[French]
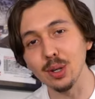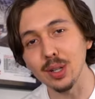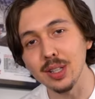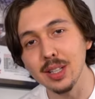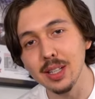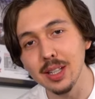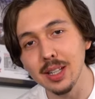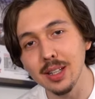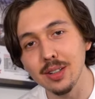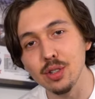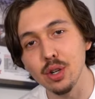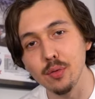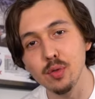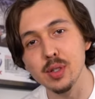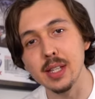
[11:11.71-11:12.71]
Gurki,
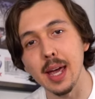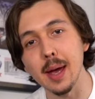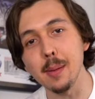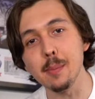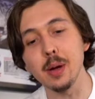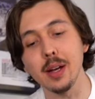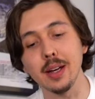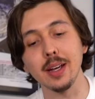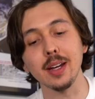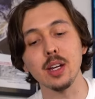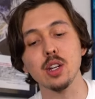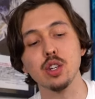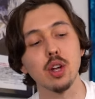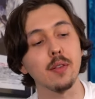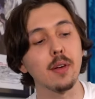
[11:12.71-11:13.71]
je vous aime
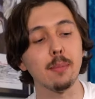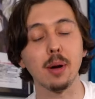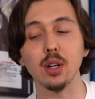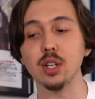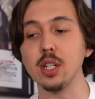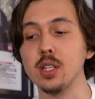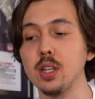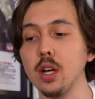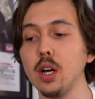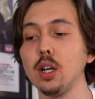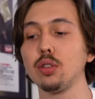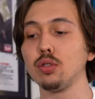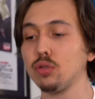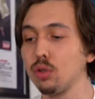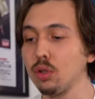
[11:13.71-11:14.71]
et je vais manger
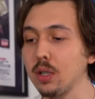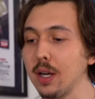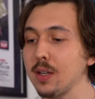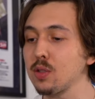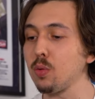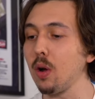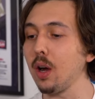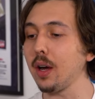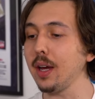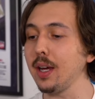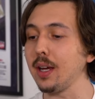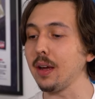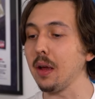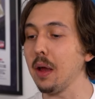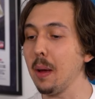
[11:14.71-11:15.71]
ça toute la
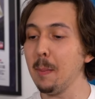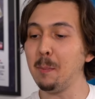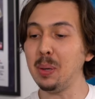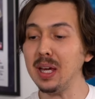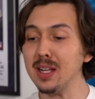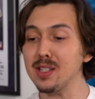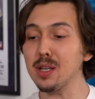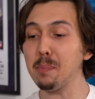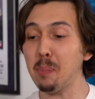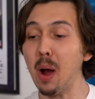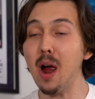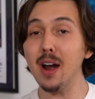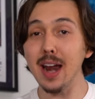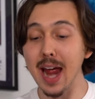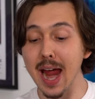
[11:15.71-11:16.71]
soirée. Pizza
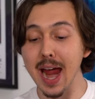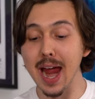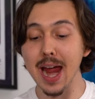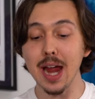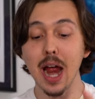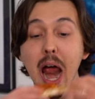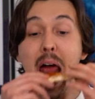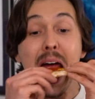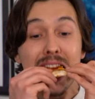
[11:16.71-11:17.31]
Party!